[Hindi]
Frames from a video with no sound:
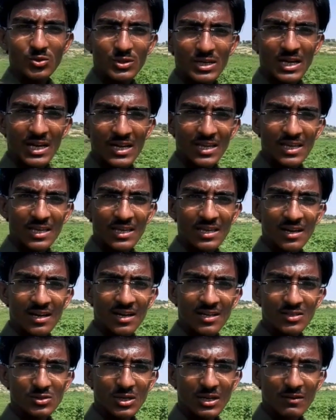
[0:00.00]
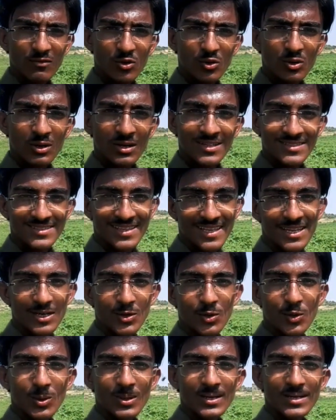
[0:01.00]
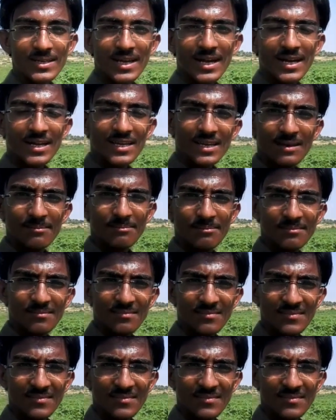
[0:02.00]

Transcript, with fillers: तो यहाँ के जो है वो थरी लोग यहाँ के